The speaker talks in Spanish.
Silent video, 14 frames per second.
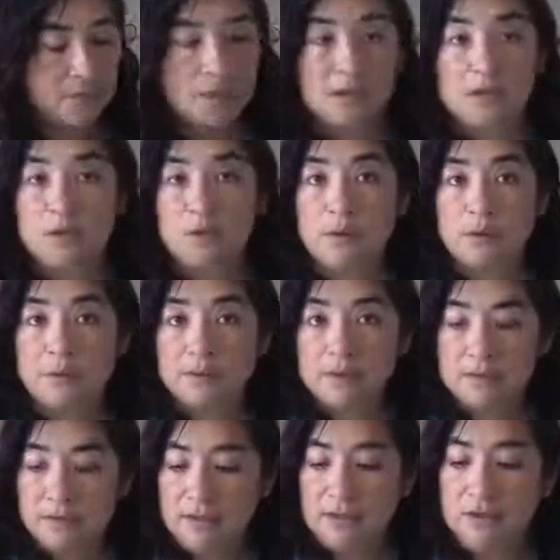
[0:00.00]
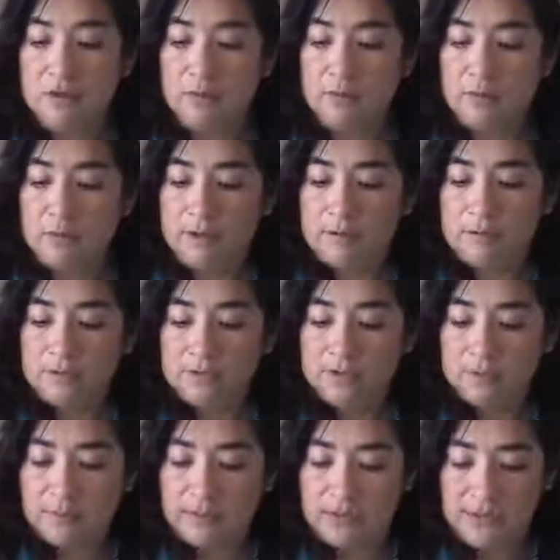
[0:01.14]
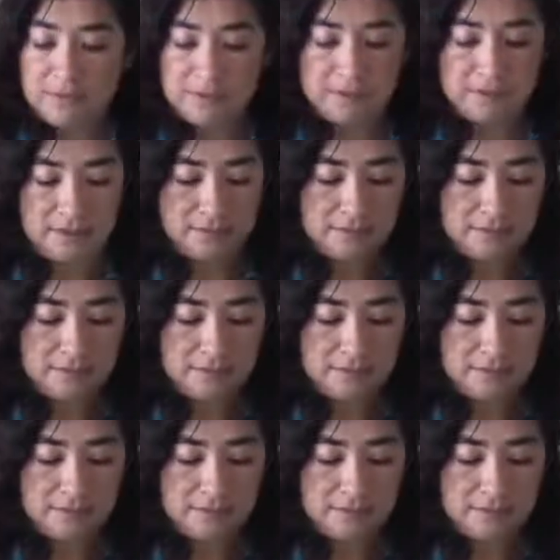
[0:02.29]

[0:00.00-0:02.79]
Y nuevamente lo volvemos a doblar a la mitad.